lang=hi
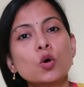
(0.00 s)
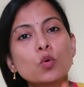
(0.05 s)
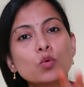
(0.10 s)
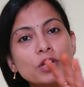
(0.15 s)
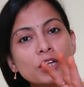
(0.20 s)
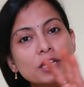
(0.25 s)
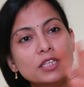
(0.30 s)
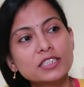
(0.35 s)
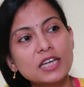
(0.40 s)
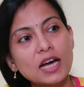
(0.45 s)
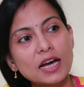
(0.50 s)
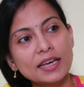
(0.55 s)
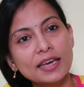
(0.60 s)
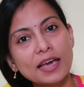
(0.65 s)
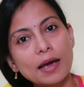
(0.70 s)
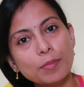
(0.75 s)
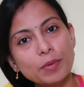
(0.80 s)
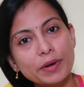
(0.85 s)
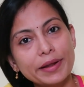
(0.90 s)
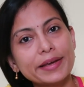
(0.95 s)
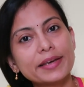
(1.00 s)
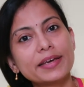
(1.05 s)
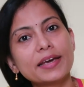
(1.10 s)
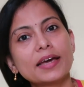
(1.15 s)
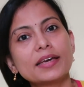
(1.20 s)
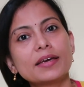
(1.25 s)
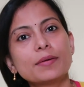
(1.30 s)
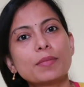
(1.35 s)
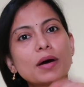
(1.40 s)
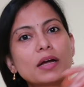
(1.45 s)
उन्हें जाके आप लेके
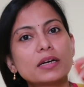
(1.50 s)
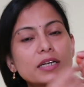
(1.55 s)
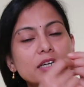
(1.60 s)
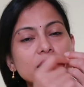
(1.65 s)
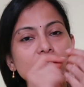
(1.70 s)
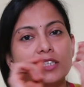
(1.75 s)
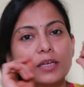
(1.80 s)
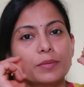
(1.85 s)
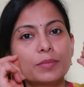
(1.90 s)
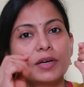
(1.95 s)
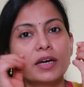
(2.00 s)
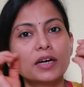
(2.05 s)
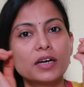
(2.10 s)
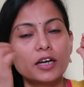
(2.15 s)
आइए मार्केट से भी